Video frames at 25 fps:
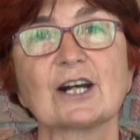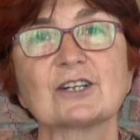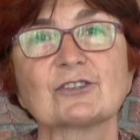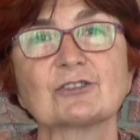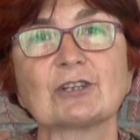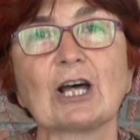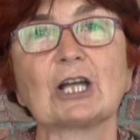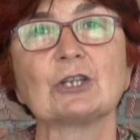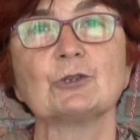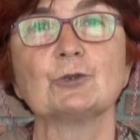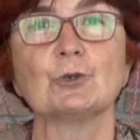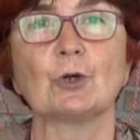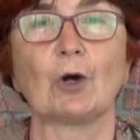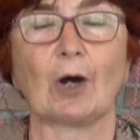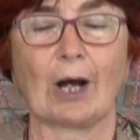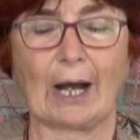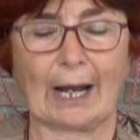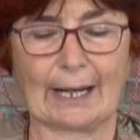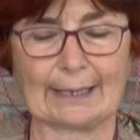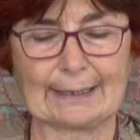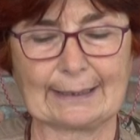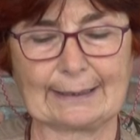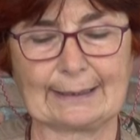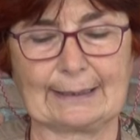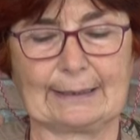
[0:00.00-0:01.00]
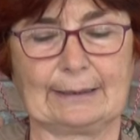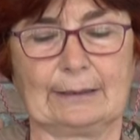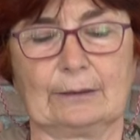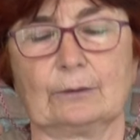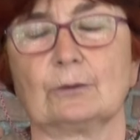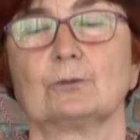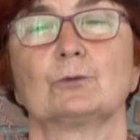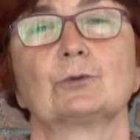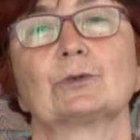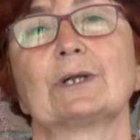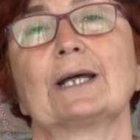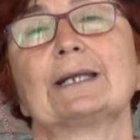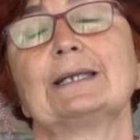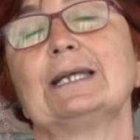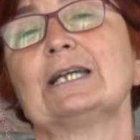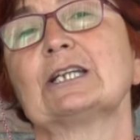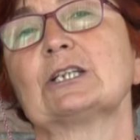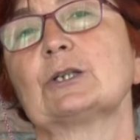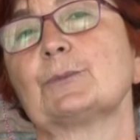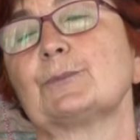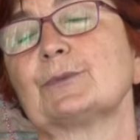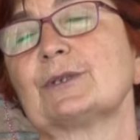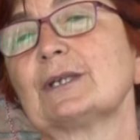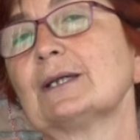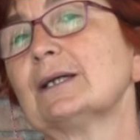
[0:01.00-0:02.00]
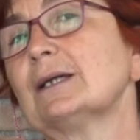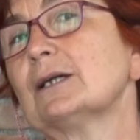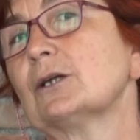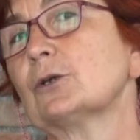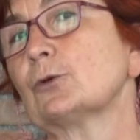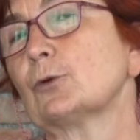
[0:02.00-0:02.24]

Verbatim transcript: Radyo Anki'yi kuran ekipte